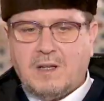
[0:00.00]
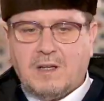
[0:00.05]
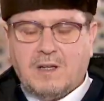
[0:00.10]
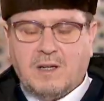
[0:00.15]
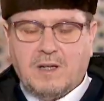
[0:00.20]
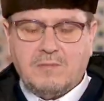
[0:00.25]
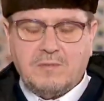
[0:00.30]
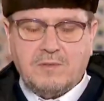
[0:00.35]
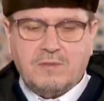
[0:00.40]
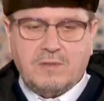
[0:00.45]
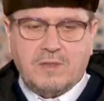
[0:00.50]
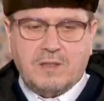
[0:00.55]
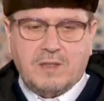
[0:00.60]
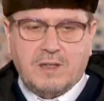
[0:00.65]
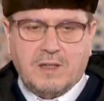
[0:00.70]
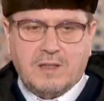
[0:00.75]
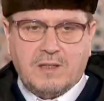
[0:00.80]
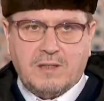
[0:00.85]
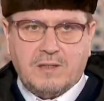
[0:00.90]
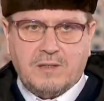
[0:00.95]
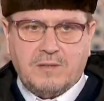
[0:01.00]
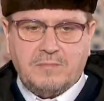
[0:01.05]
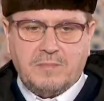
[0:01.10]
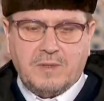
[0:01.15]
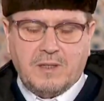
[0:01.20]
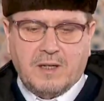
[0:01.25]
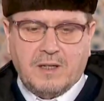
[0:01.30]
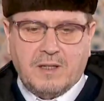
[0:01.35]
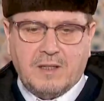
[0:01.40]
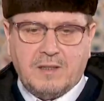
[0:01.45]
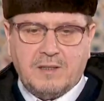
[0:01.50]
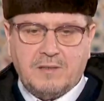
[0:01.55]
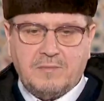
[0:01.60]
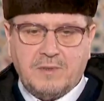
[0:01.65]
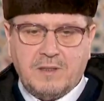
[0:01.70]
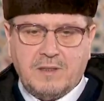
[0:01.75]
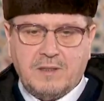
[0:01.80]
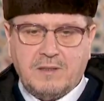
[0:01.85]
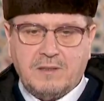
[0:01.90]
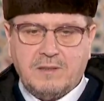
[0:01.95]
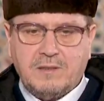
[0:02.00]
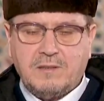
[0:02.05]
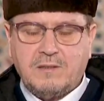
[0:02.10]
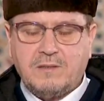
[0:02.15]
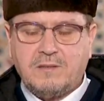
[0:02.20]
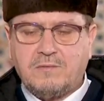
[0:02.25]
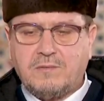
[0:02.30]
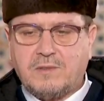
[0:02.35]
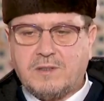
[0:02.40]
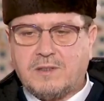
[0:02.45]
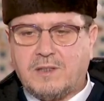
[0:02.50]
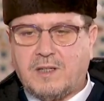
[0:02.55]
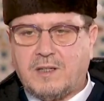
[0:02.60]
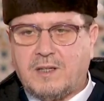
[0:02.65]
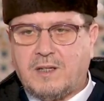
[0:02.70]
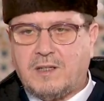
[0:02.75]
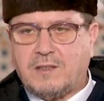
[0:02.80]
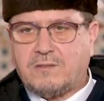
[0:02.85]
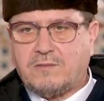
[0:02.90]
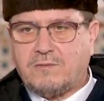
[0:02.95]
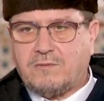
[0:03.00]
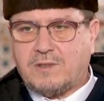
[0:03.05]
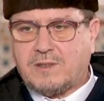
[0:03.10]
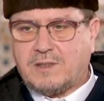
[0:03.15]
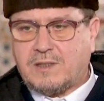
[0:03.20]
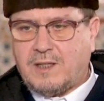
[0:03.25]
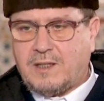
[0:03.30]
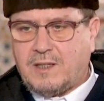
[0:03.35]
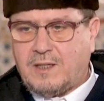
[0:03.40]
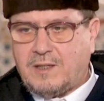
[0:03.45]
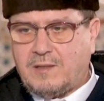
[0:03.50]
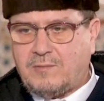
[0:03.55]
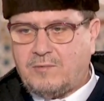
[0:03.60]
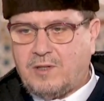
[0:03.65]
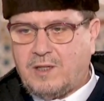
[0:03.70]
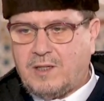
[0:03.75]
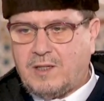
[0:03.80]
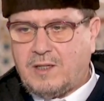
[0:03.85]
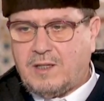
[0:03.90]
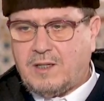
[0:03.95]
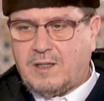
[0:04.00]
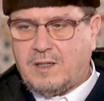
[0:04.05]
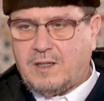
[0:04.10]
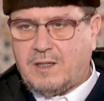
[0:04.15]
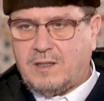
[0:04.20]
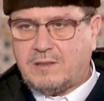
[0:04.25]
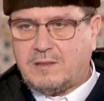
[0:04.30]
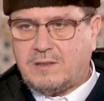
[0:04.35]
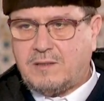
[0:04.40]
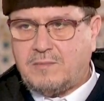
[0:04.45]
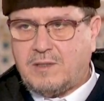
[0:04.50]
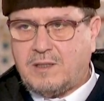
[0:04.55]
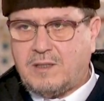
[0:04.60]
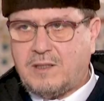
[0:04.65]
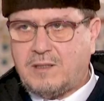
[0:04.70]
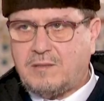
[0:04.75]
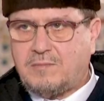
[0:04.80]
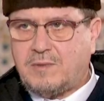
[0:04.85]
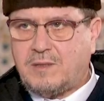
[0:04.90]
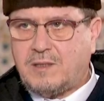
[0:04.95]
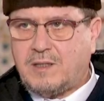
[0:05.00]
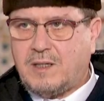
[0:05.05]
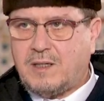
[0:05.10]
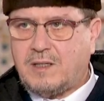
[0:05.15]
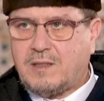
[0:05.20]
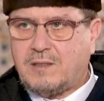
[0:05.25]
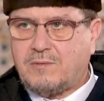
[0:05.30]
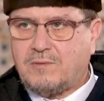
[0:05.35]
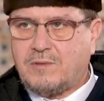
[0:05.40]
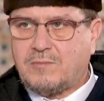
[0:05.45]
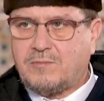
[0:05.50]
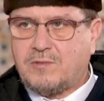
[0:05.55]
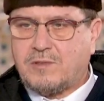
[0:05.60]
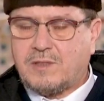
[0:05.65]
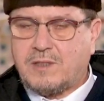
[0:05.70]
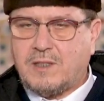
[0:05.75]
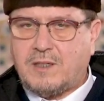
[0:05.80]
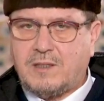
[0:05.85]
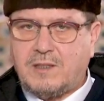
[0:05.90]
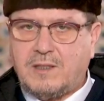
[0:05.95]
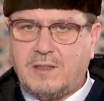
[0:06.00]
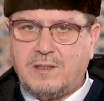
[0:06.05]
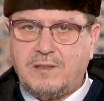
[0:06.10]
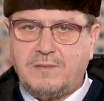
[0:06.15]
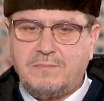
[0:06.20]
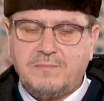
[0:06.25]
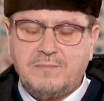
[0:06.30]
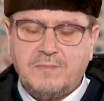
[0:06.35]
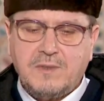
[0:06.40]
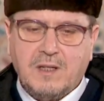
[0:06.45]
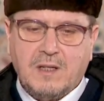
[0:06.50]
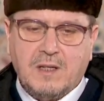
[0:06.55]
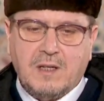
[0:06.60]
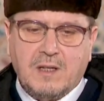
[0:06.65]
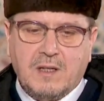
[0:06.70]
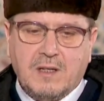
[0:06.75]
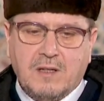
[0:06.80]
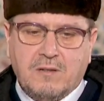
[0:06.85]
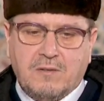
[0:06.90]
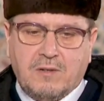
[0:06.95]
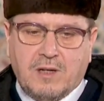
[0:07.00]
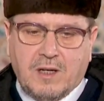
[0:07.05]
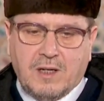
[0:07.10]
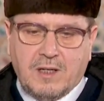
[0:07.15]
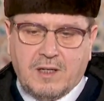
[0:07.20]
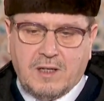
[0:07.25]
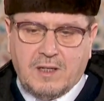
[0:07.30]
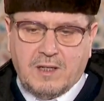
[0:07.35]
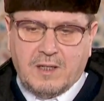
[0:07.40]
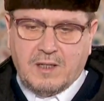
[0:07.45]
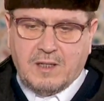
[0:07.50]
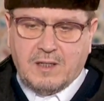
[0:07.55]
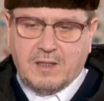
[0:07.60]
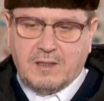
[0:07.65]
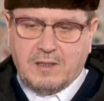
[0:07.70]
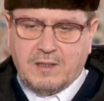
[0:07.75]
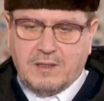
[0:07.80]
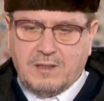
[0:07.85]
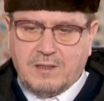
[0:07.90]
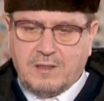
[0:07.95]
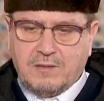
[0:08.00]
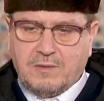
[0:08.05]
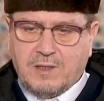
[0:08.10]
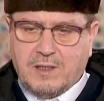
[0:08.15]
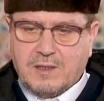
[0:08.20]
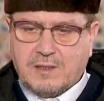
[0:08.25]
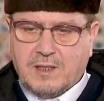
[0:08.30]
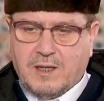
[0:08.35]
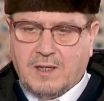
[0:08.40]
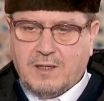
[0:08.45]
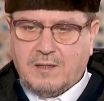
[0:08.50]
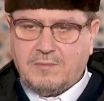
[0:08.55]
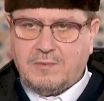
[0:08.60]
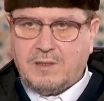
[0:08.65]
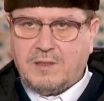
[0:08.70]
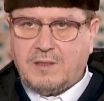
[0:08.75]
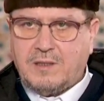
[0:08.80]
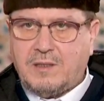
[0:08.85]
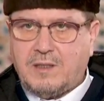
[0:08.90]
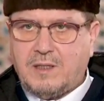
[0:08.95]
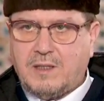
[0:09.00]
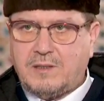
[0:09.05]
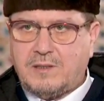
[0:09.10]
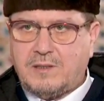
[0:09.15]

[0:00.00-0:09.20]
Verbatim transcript: الحمد لله رب العالمين والصلاة والسلام على خاتم الأنبياء والمرسلين وعلى آله وأصحابه